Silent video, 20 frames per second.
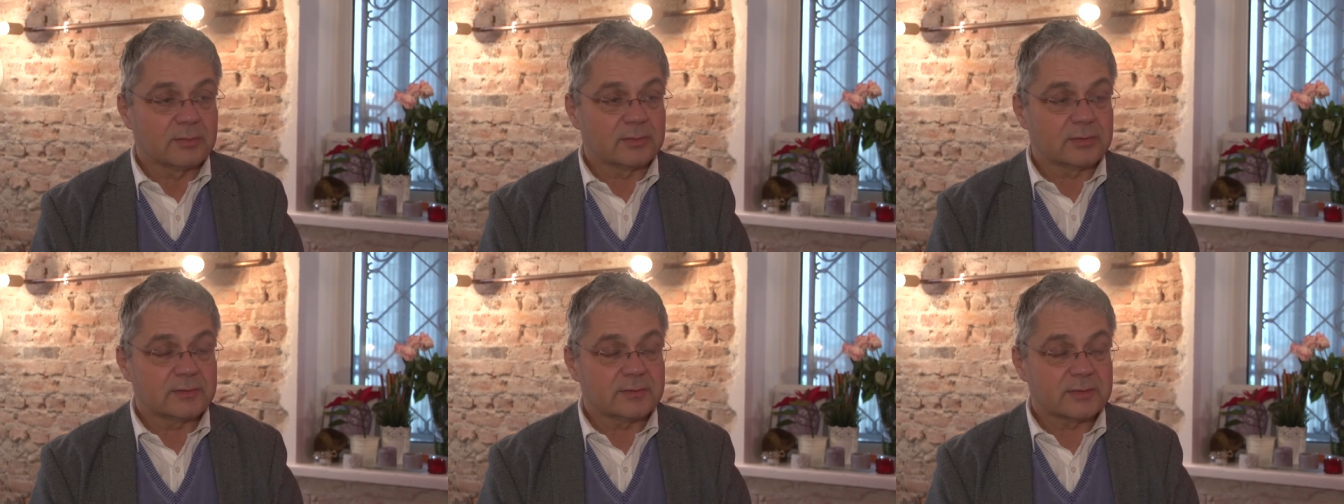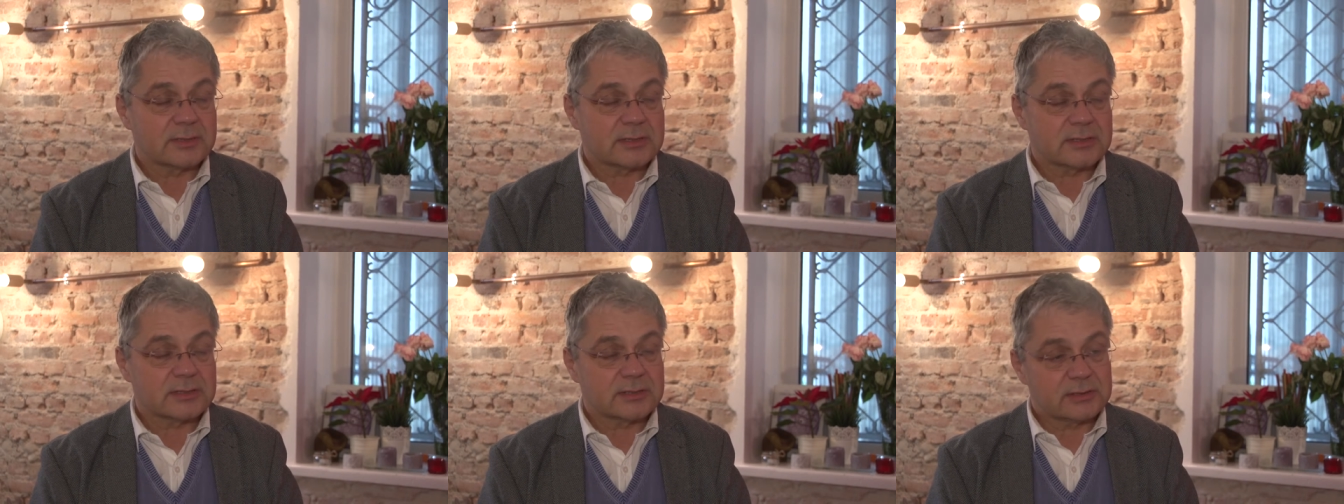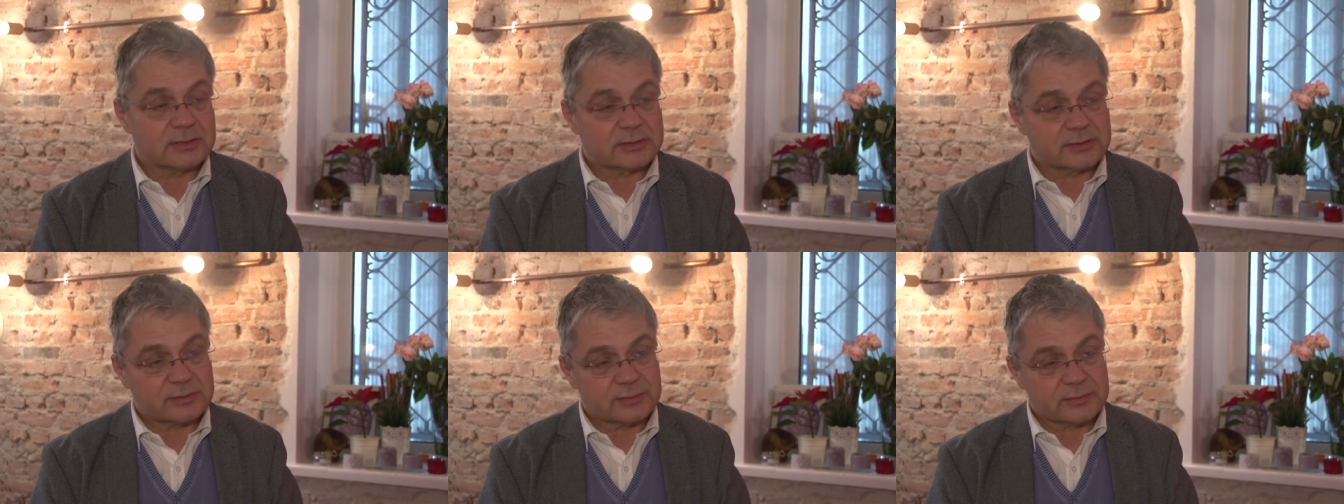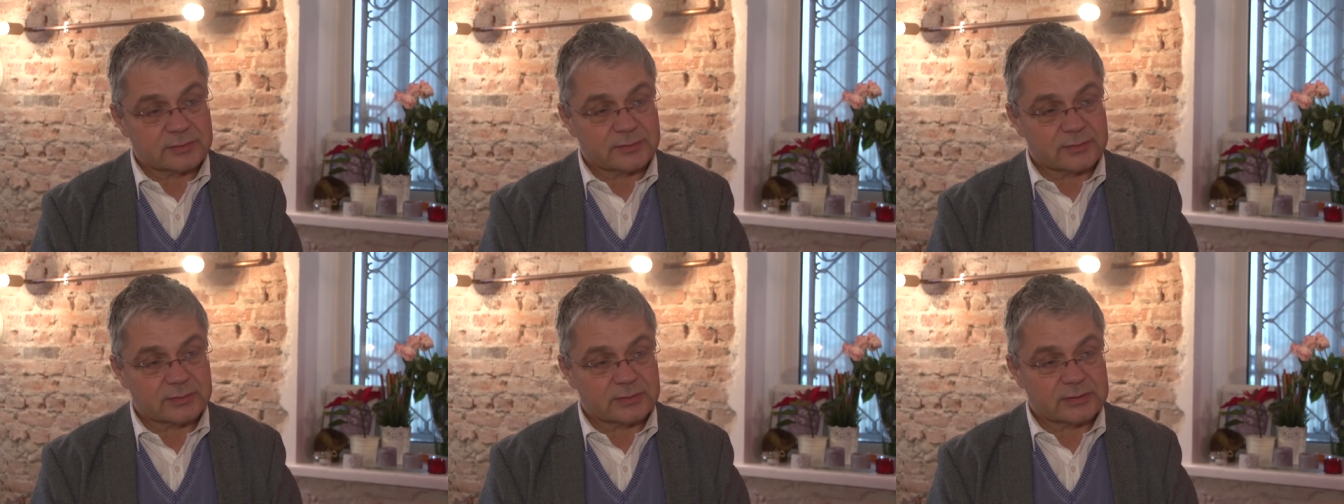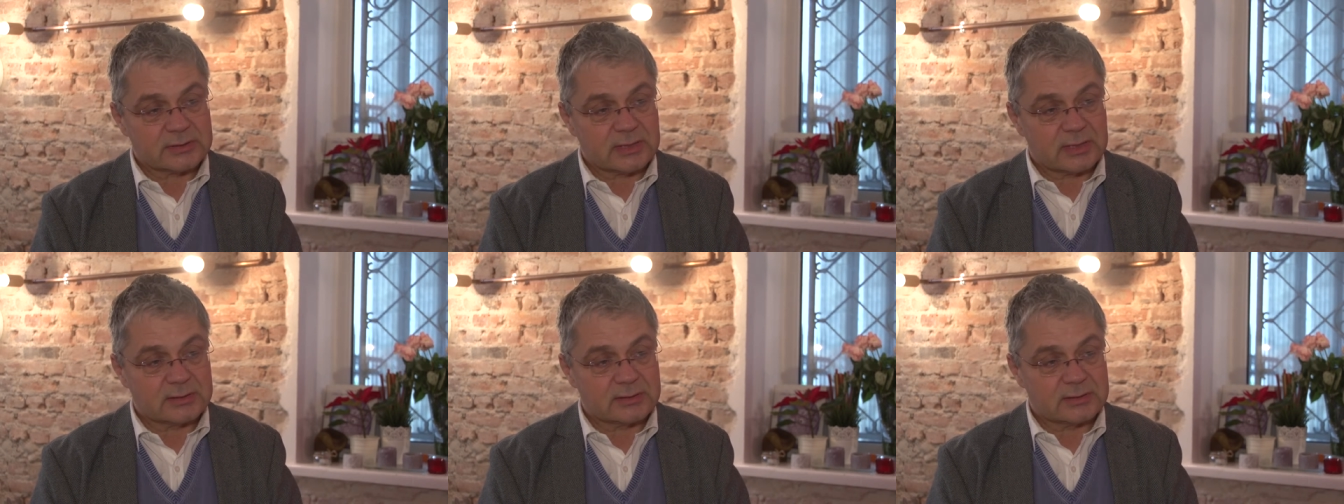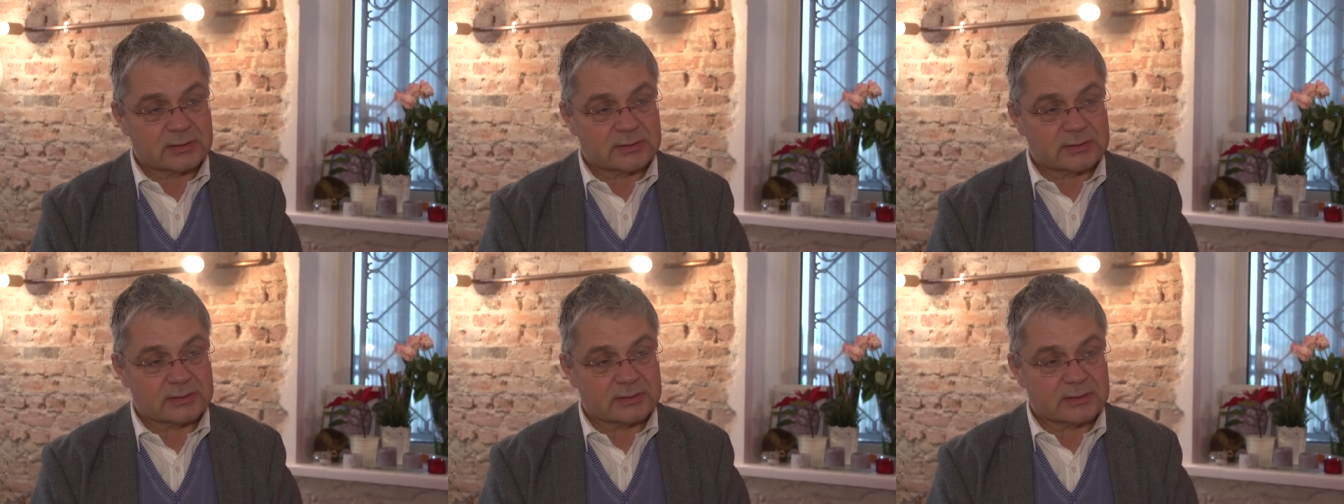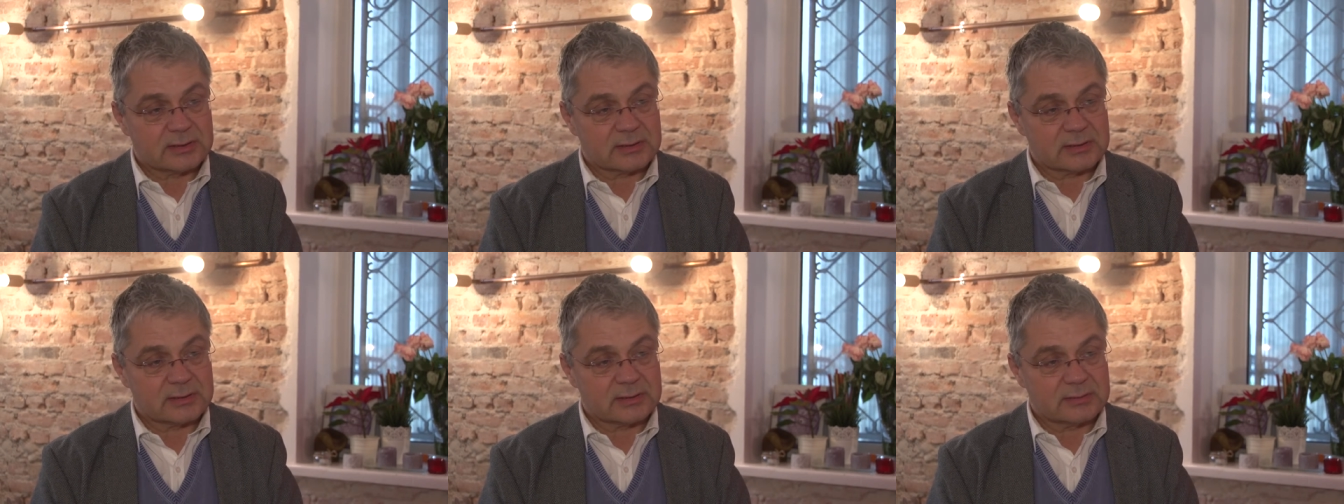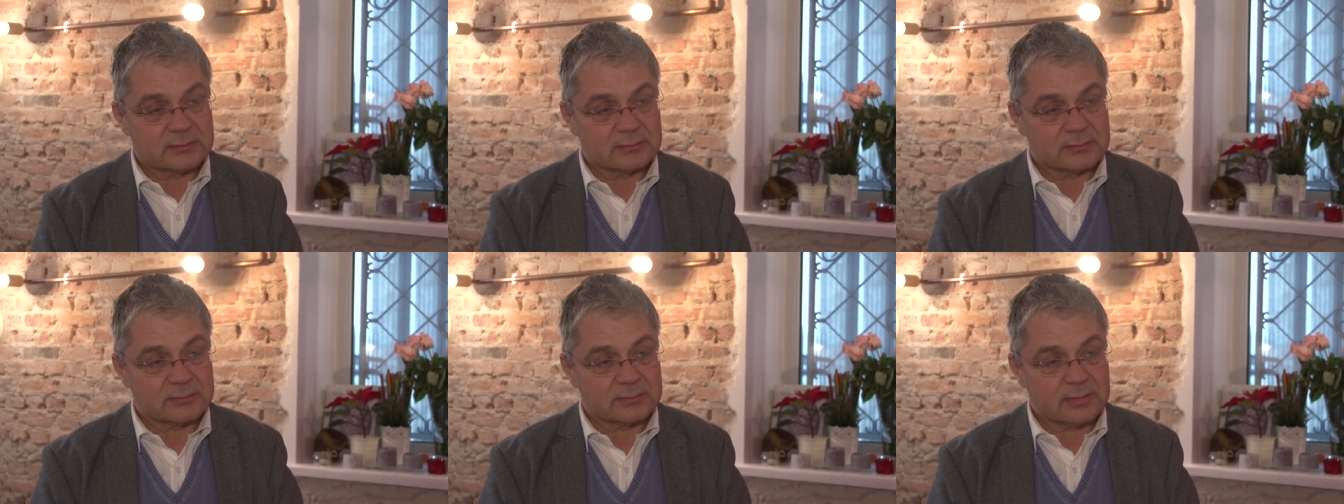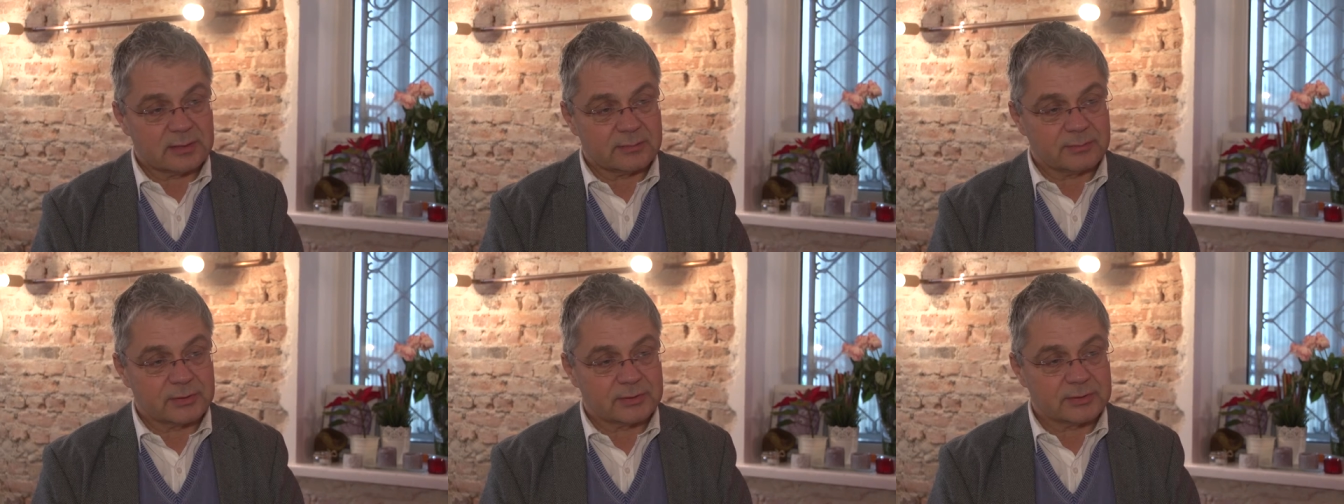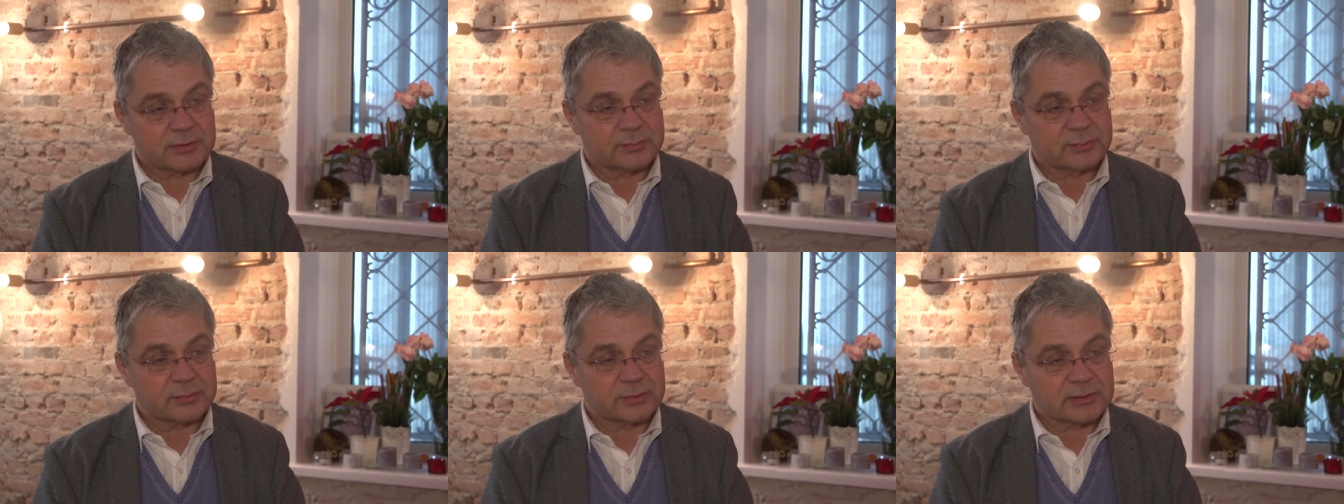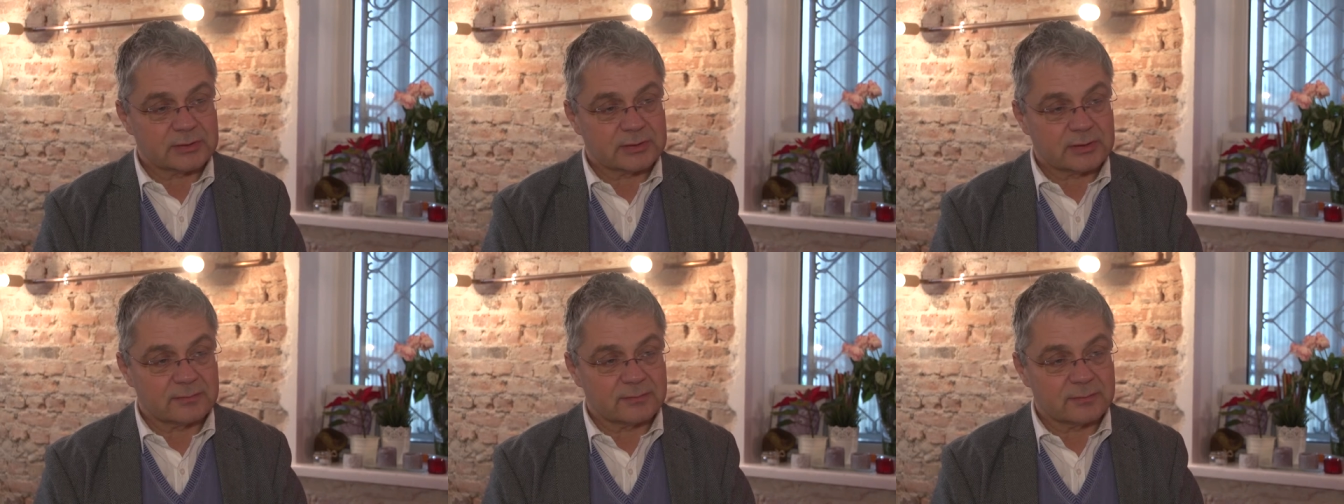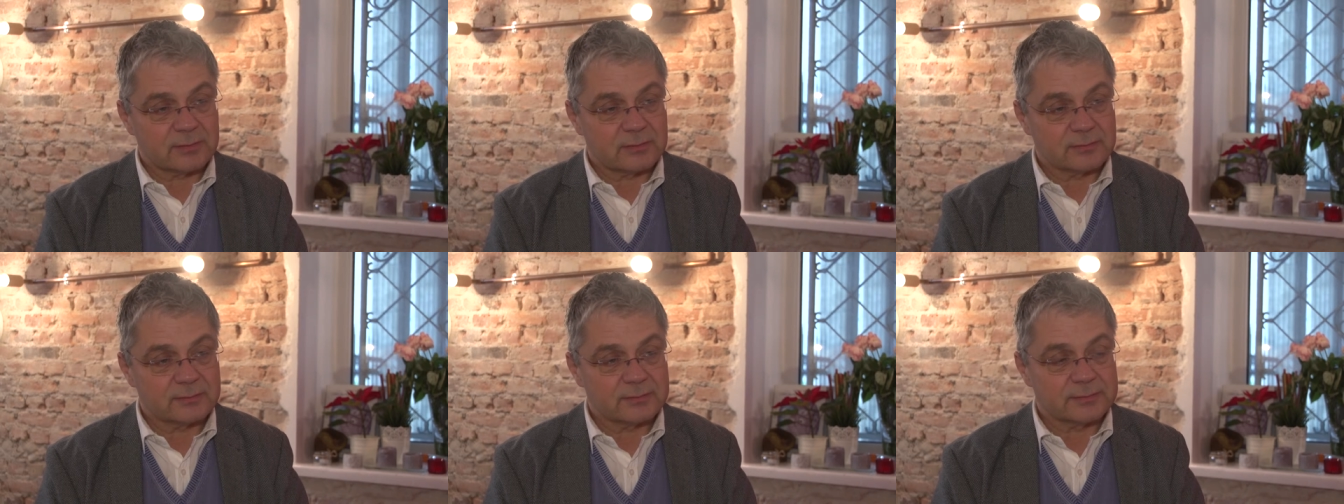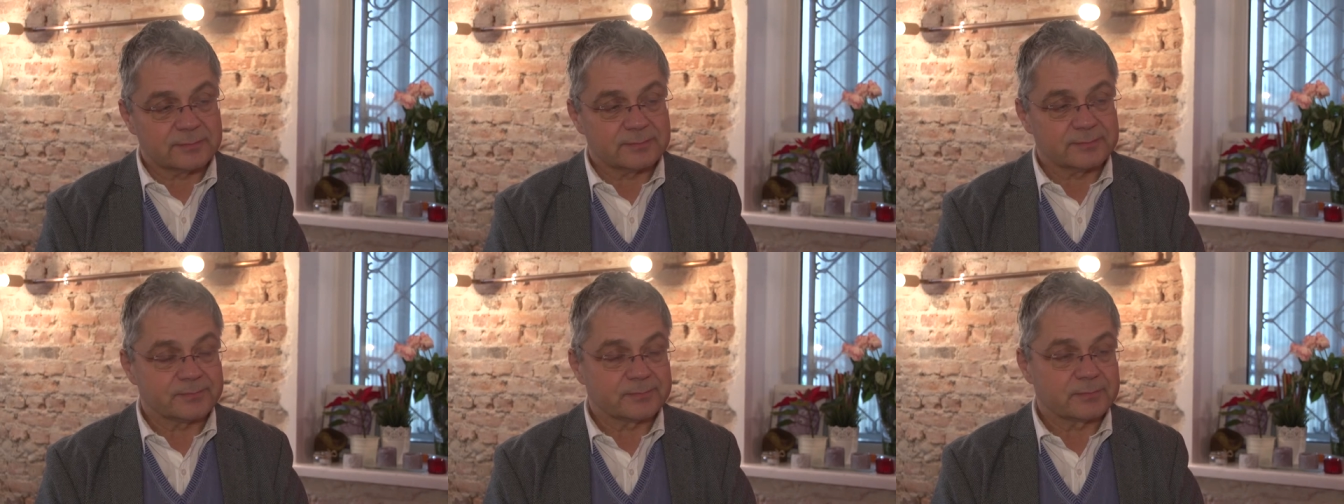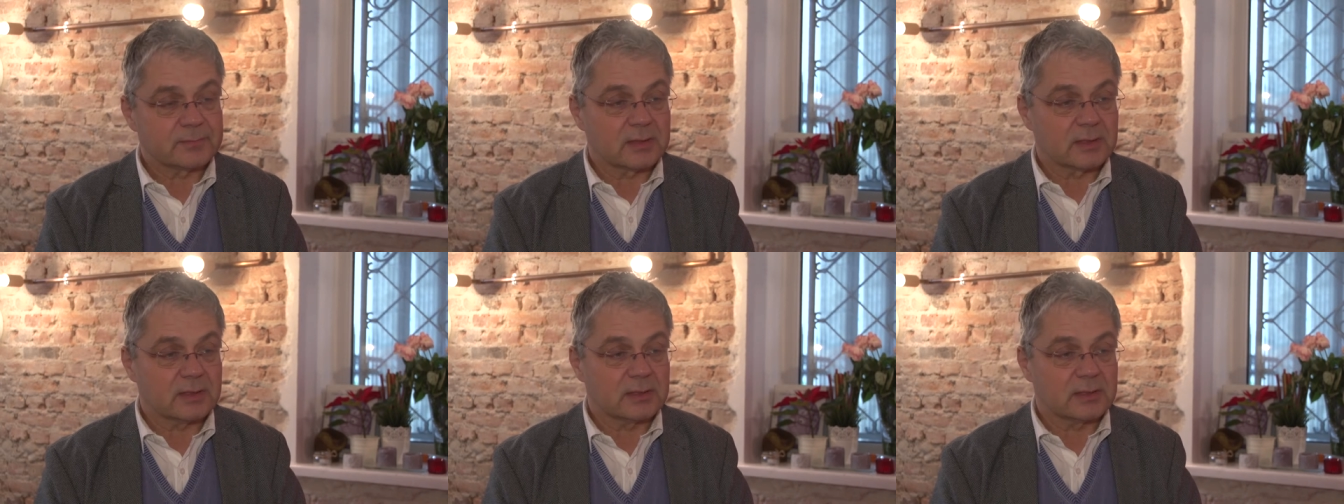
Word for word: ponieważ jest to związane z takim najbardziej podstawowym